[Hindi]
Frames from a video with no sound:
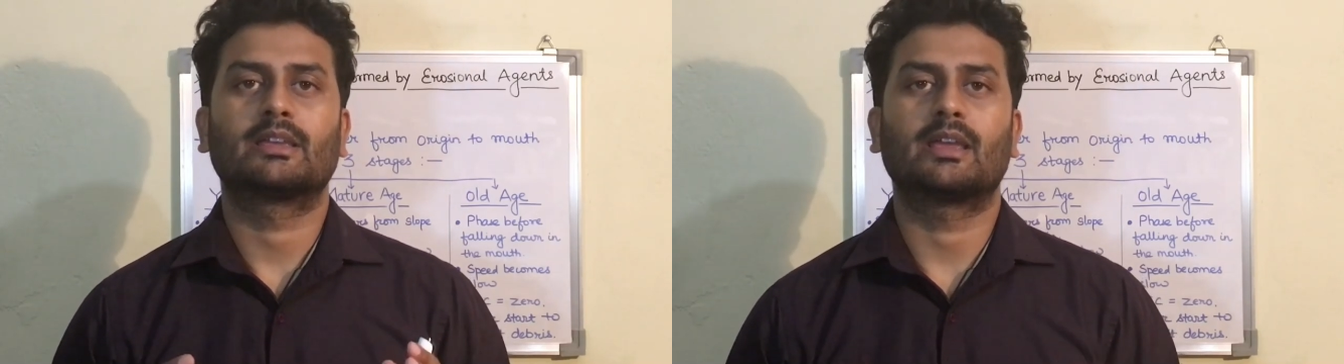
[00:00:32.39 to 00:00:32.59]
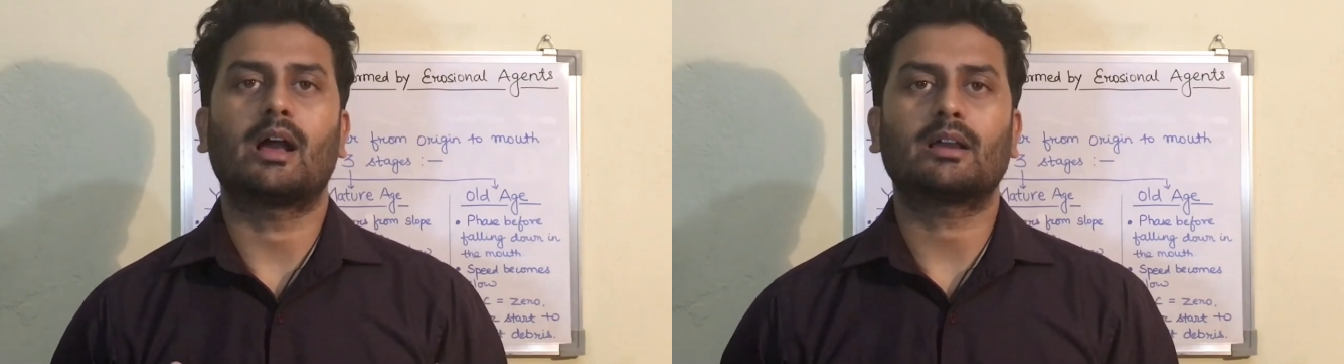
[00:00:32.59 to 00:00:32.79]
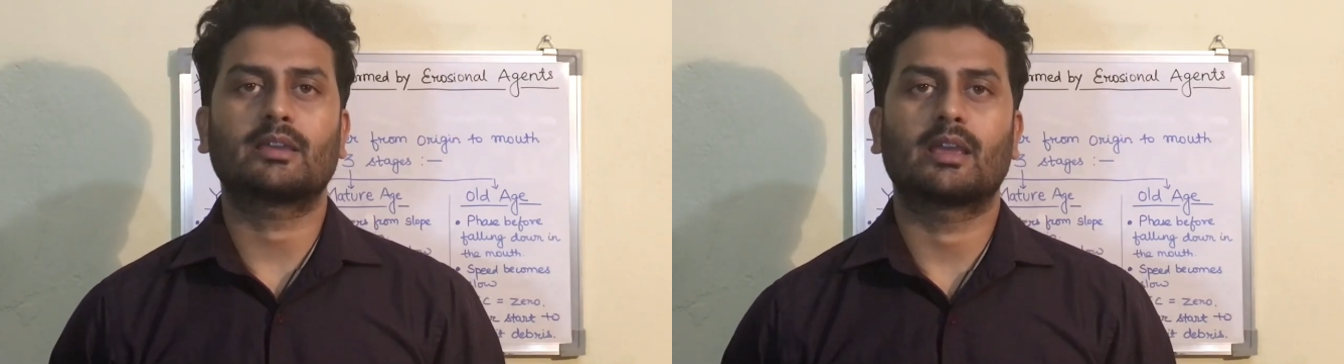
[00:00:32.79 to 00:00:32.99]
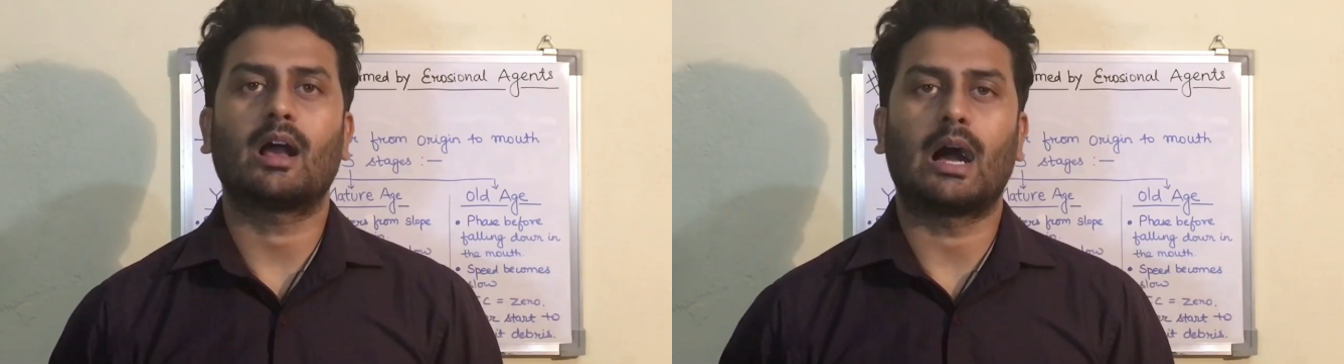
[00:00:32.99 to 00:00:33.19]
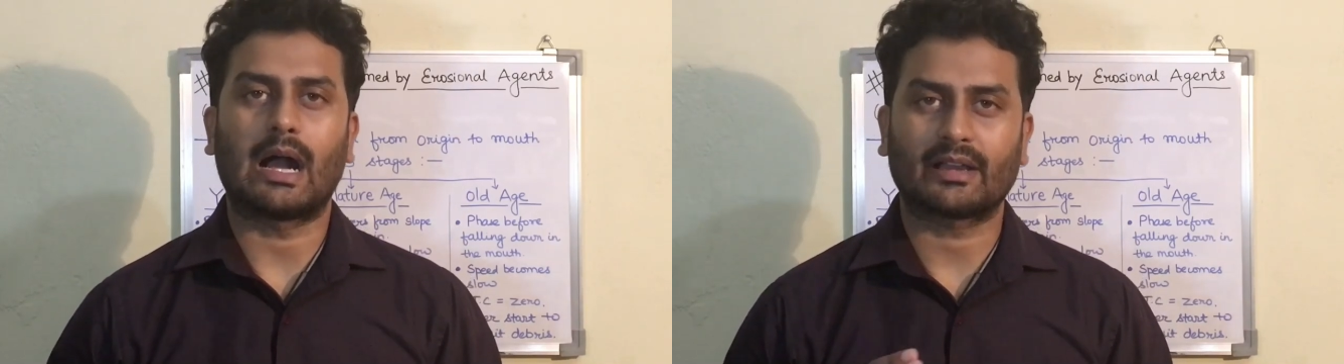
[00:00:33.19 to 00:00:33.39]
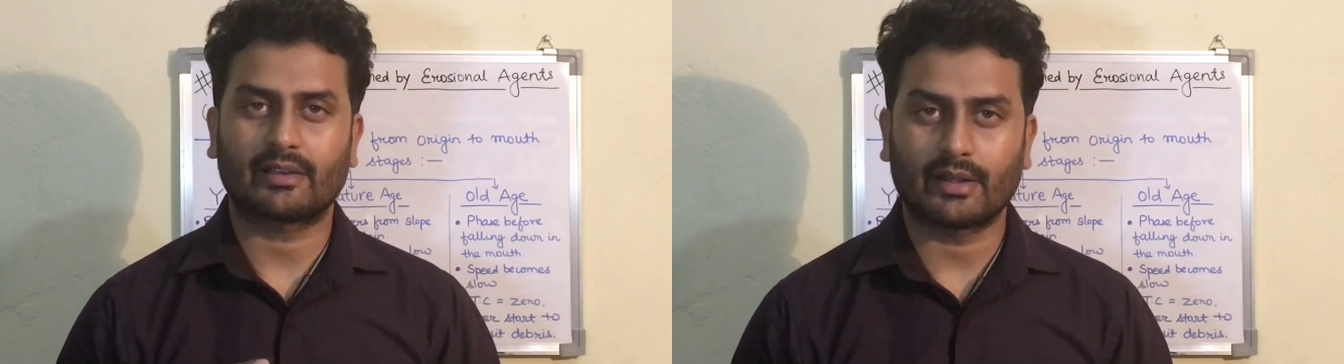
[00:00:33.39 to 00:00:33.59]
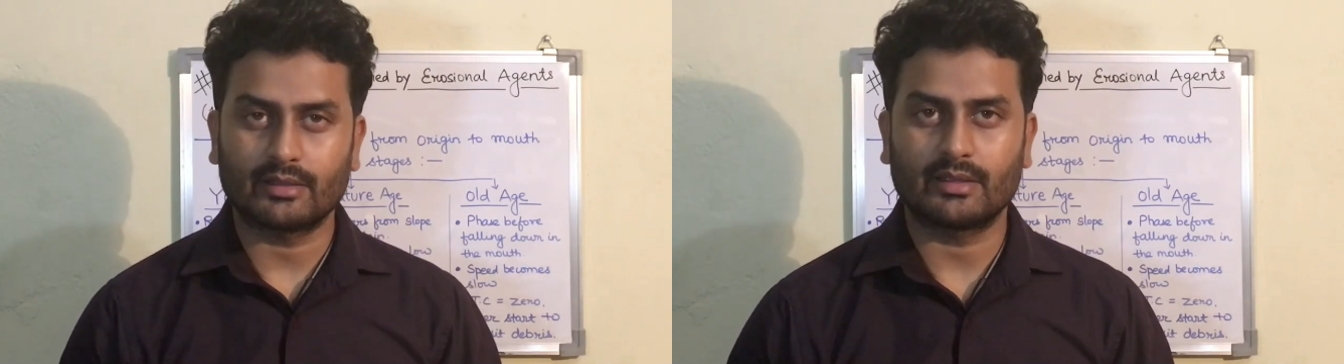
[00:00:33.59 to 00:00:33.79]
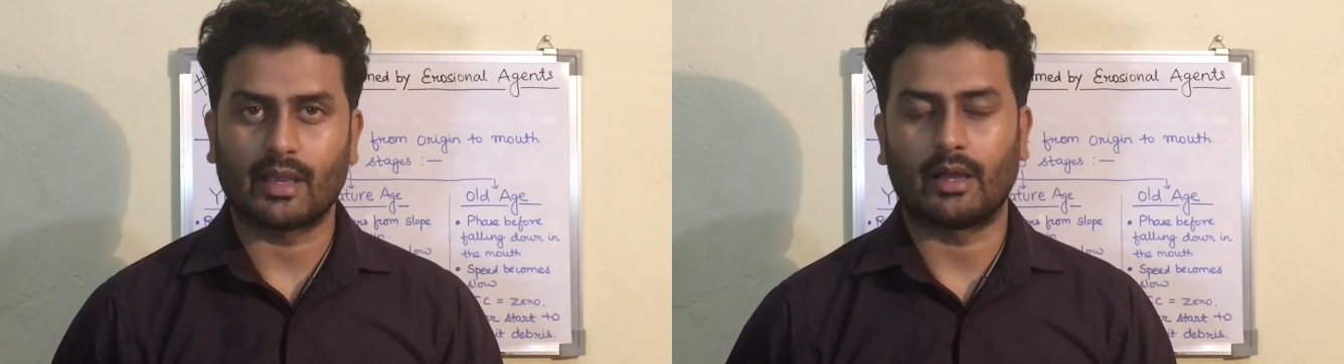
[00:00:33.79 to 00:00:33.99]
क्या क्या
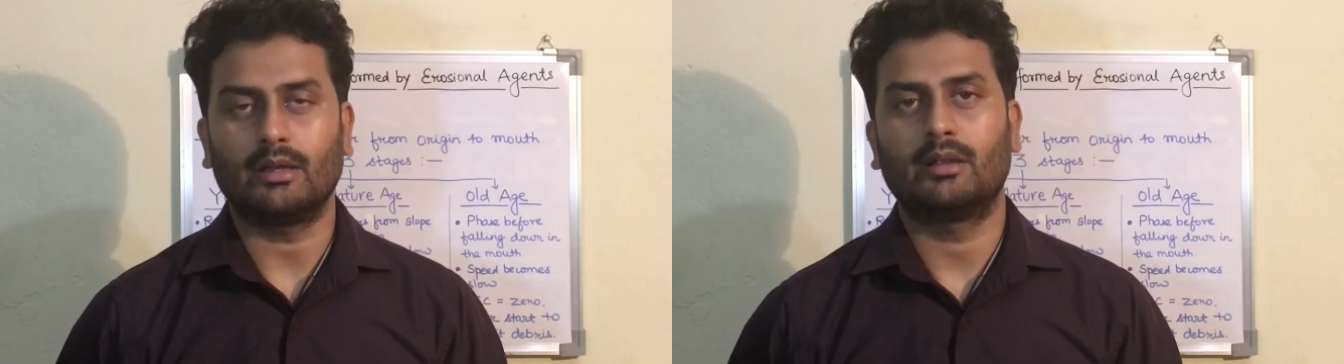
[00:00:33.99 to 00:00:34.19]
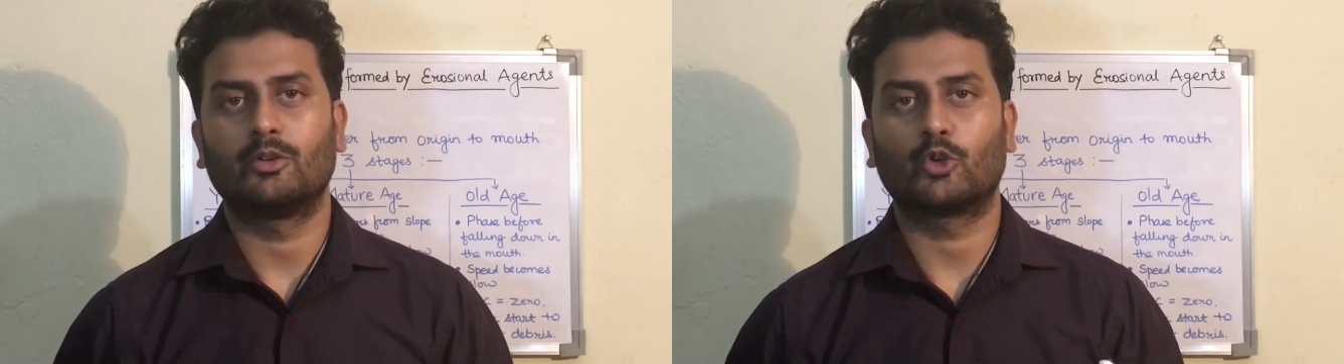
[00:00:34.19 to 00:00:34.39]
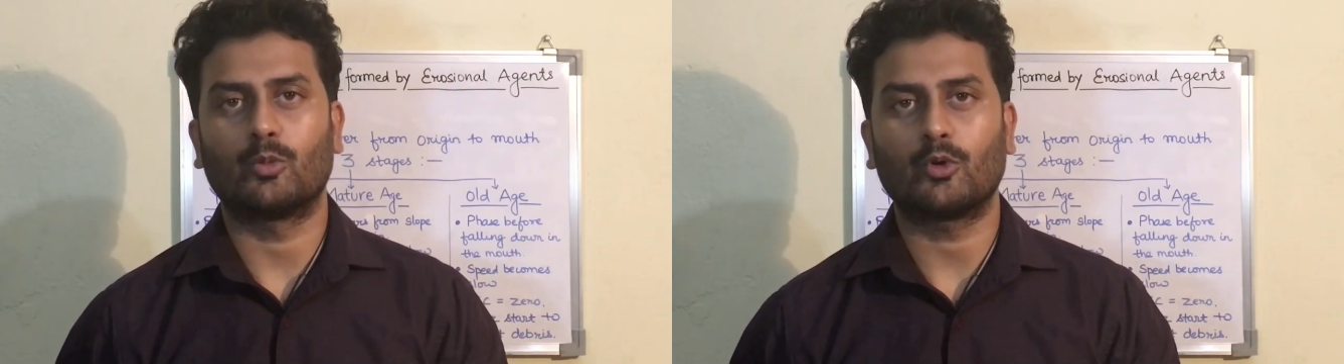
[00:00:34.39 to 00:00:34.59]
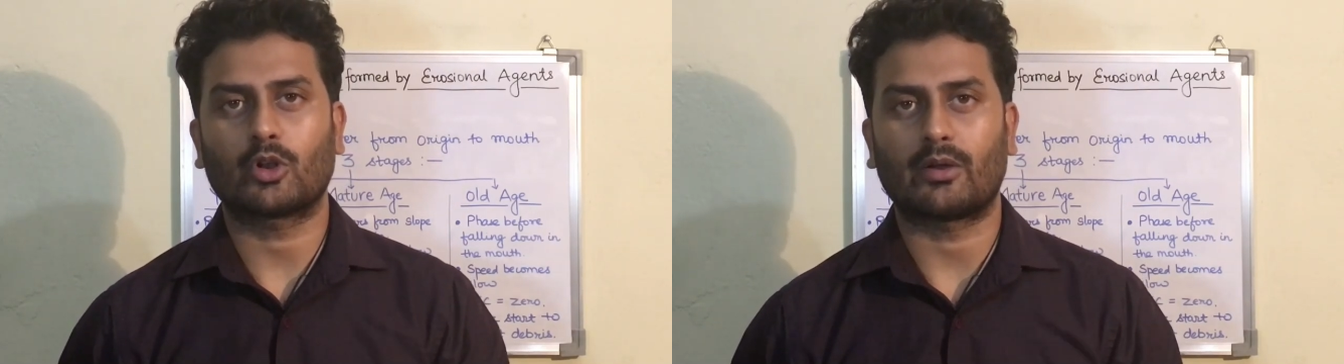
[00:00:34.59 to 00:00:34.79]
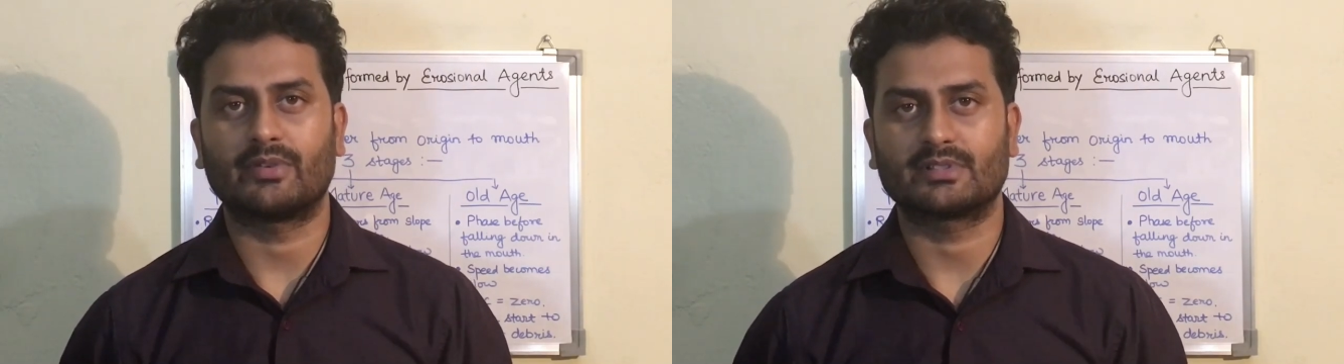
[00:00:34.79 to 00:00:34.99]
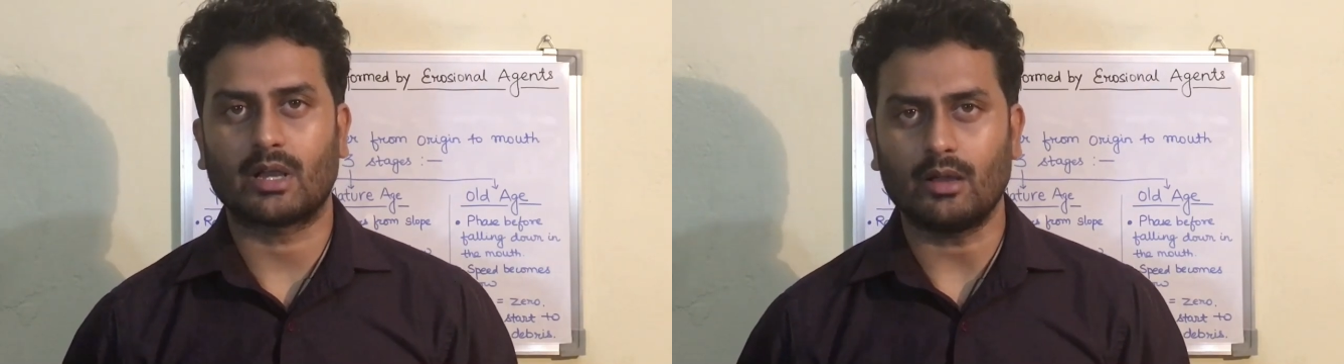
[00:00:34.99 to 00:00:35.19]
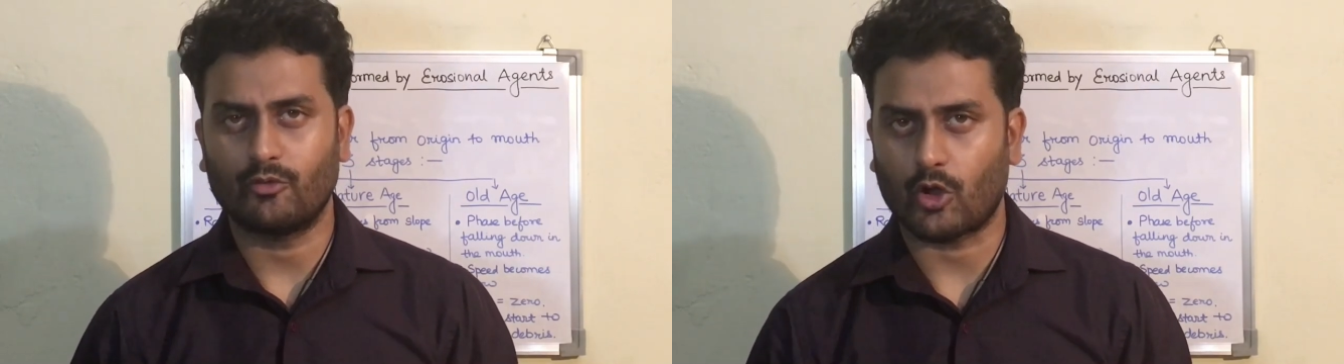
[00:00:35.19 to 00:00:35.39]
आकृतियाँ टोपोग्राफिस का